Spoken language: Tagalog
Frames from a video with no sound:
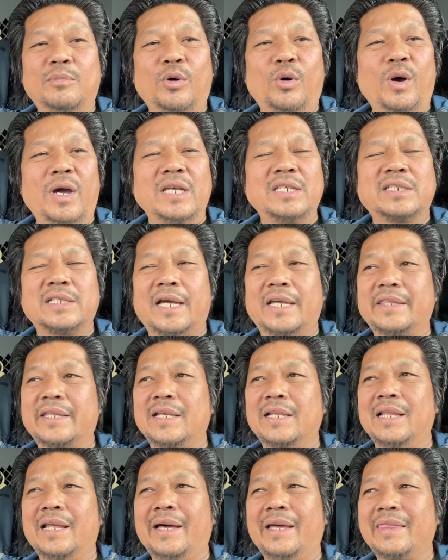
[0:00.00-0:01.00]
buhay sa
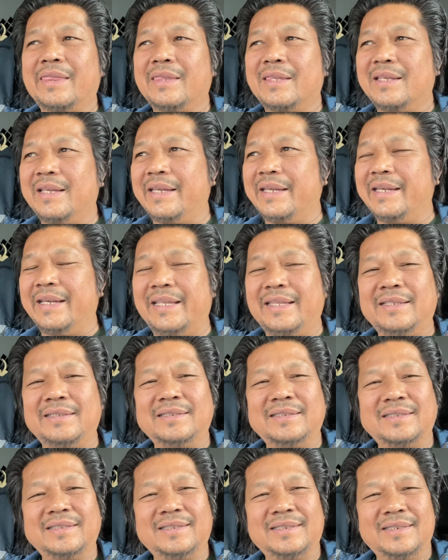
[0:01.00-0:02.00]
ating lahat. Ayan.
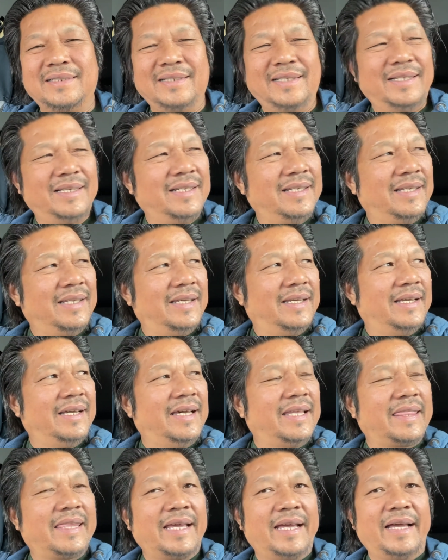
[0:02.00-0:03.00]
At
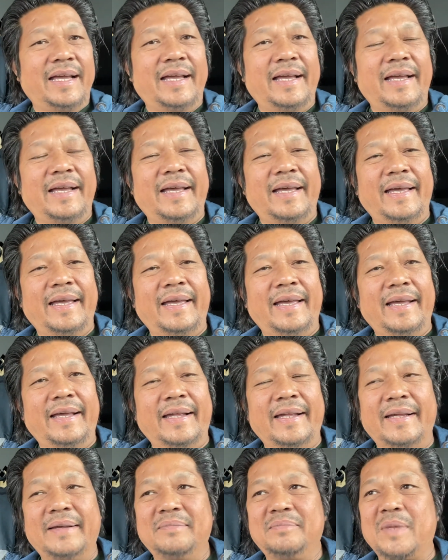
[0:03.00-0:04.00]
uh,
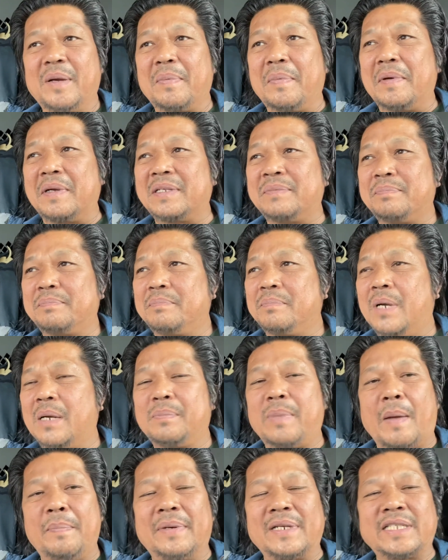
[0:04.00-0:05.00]
magpa
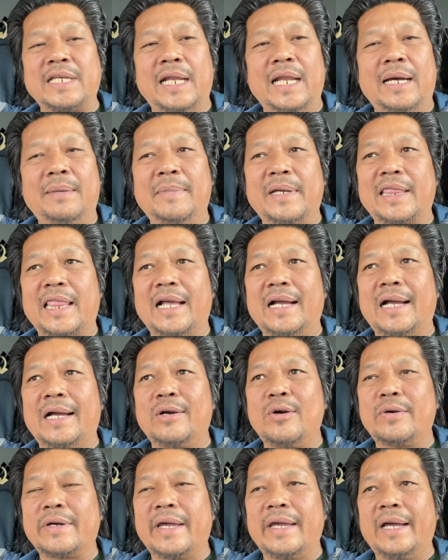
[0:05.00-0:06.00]
magpapasalamat lang
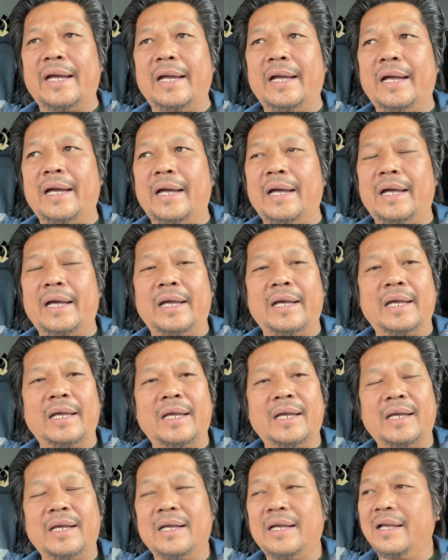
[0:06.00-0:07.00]
ako kaya
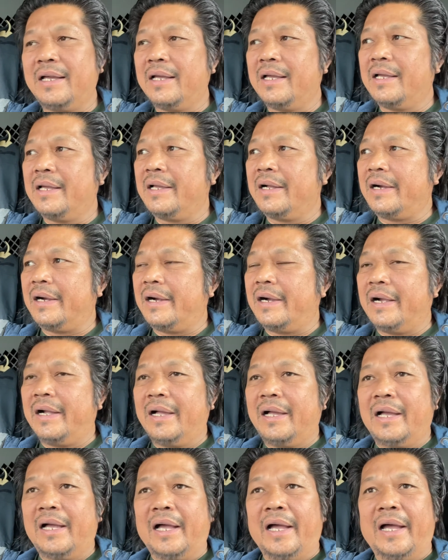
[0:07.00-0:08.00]
uh,
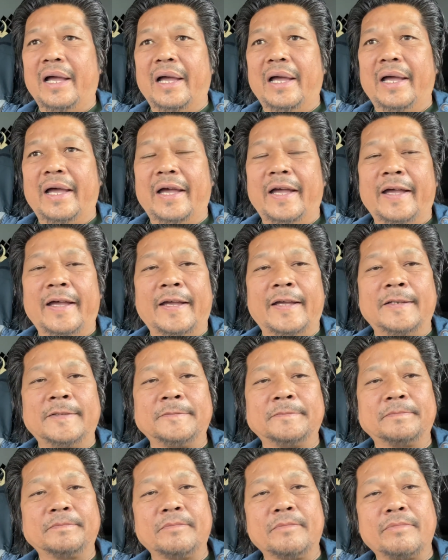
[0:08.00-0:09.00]
ah,
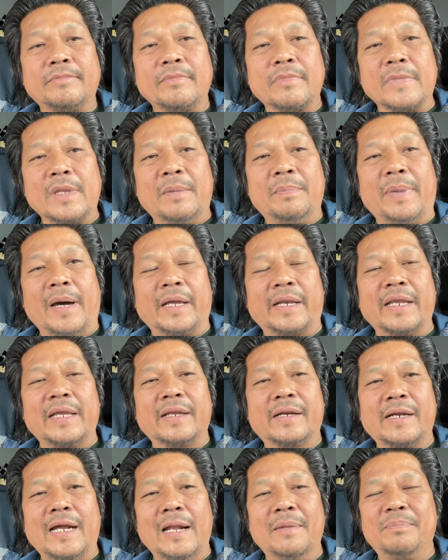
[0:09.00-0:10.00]

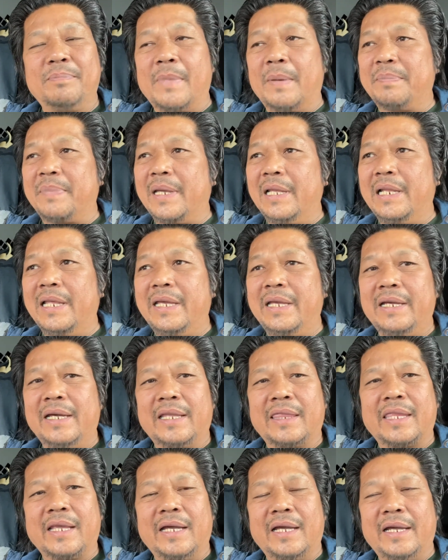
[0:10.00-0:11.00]
paring Ralph Mapili
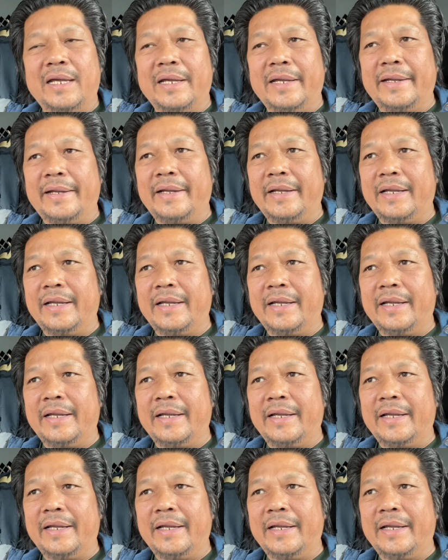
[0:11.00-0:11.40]
at uh,